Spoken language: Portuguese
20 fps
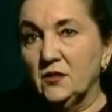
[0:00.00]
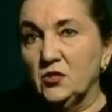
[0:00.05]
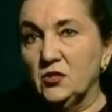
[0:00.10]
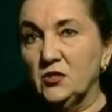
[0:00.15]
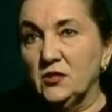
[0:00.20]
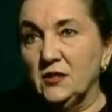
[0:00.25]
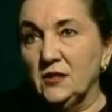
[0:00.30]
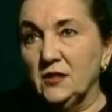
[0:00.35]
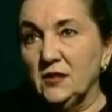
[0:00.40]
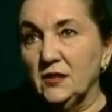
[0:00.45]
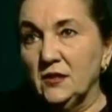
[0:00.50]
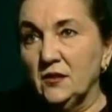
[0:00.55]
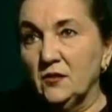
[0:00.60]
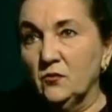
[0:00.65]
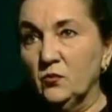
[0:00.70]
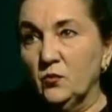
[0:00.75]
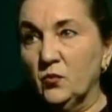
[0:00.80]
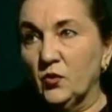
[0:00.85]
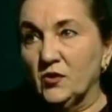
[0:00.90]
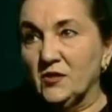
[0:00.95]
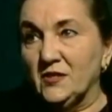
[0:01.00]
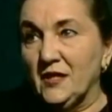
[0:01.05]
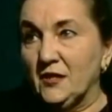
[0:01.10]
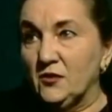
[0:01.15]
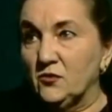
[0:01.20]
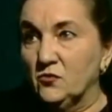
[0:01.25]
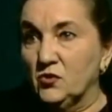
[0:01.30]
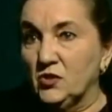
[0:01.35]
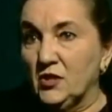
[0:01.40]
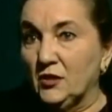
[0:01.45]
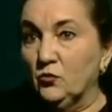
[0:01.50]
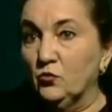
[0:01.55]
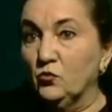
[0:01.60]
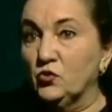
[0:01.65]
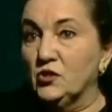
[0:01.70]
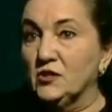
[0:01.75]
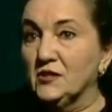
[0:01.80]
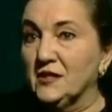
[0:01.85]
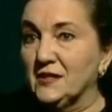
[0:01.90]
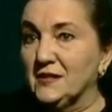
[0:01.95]
de um processo de
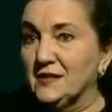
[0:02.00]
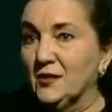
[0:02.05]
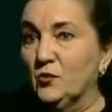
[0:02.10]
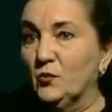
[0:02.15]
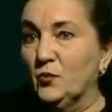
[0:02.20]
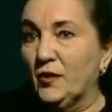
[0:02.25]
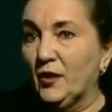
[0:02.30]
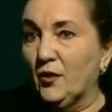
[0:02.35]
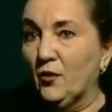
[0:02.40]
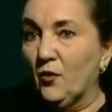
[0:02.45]
adultização